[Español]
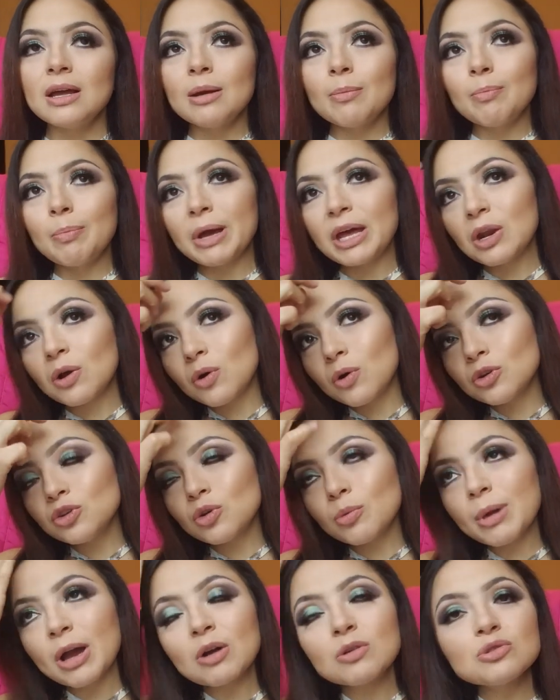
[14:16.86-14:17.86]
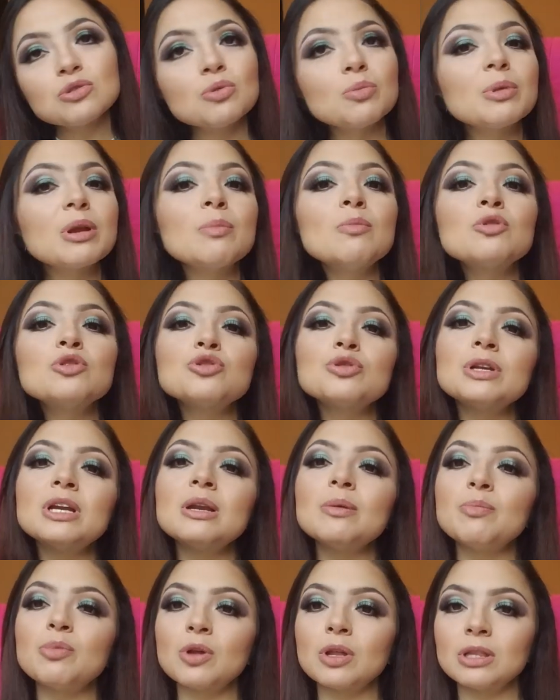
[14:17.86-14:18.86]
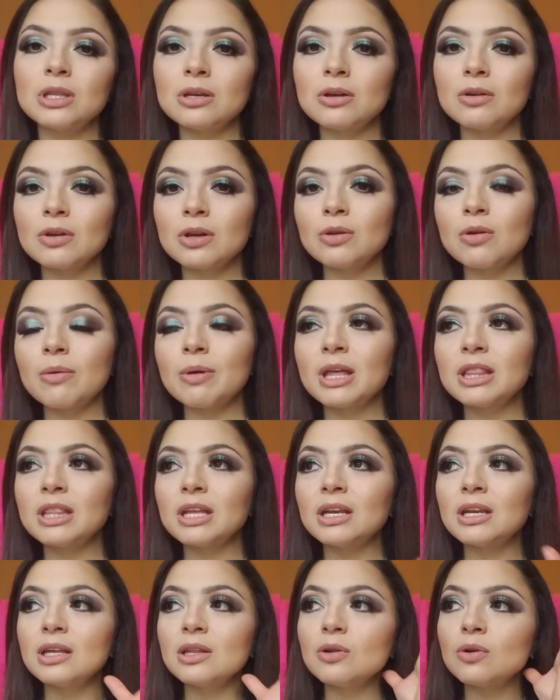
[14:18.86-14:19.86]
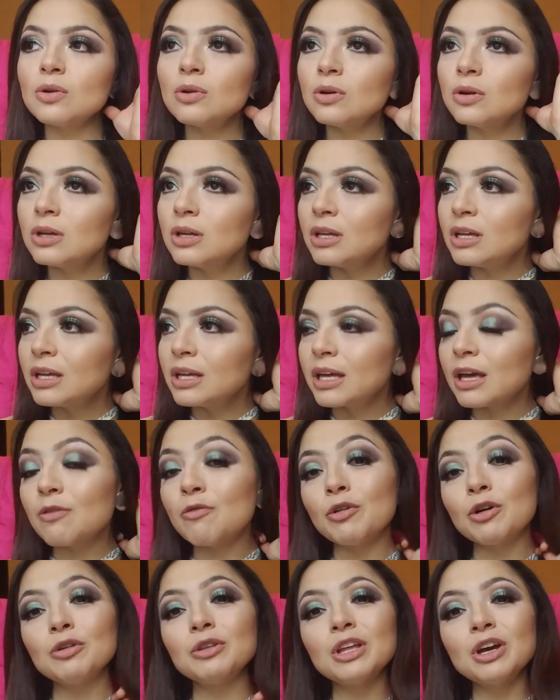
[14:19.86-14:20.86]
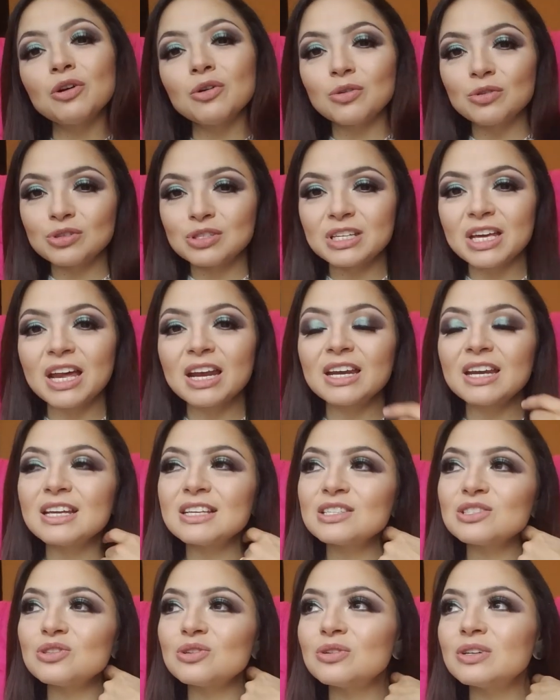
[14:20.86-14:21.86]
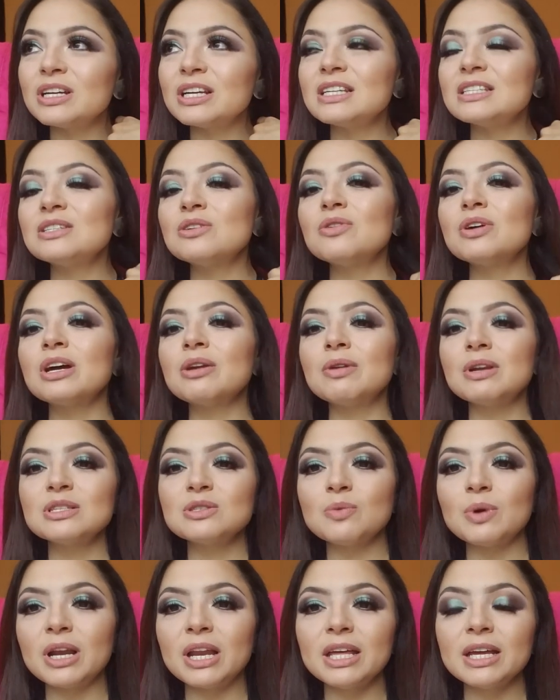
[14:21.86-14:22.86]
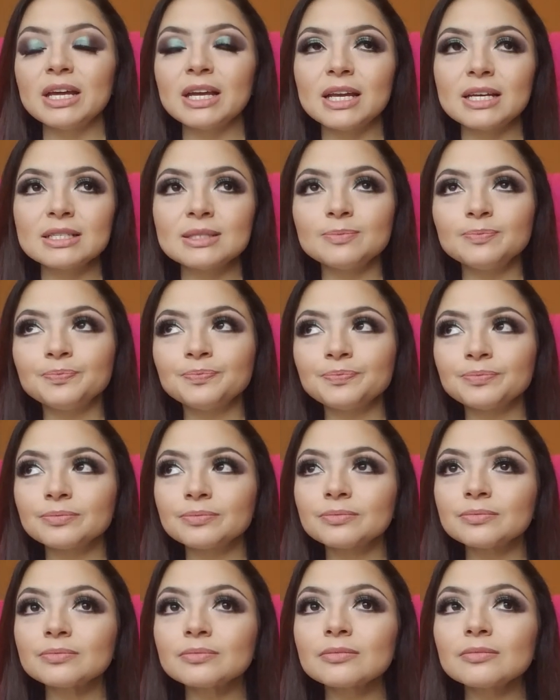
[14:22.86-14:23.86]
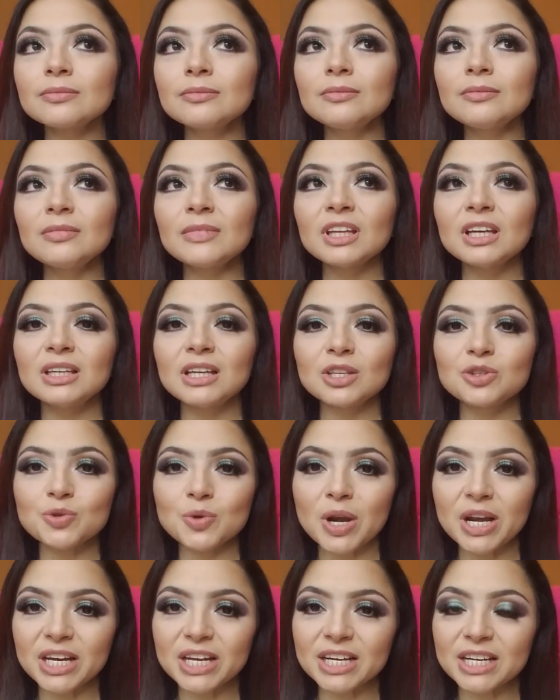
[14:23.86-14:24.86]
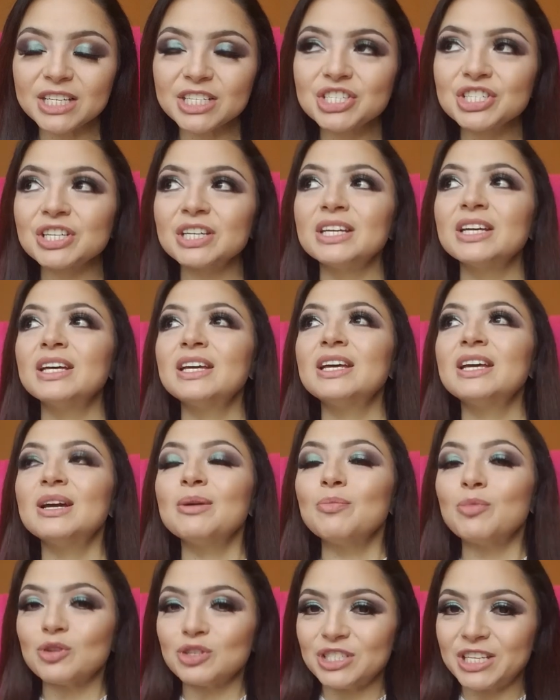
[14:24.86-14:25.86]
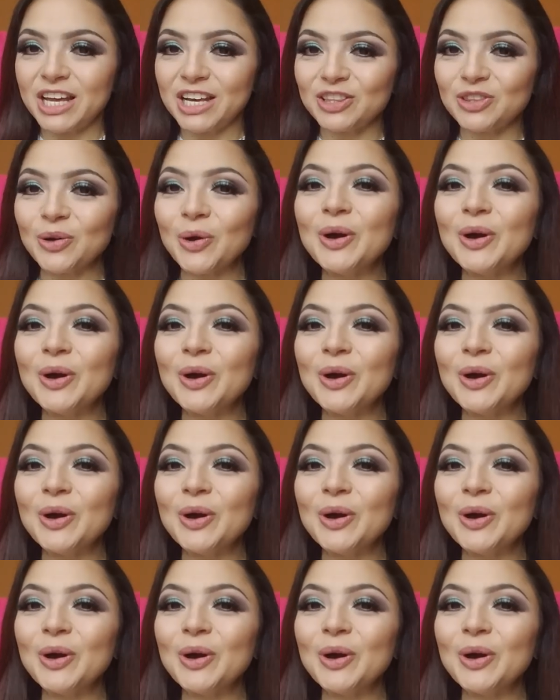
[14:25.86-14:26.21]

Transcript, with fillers: Pero yo me acostumbré mucho en el empleo anterior que yo había tenido, que fue donde conocí a Ernesto, que les digo que era una escuela de inglés Natural English, por cierto.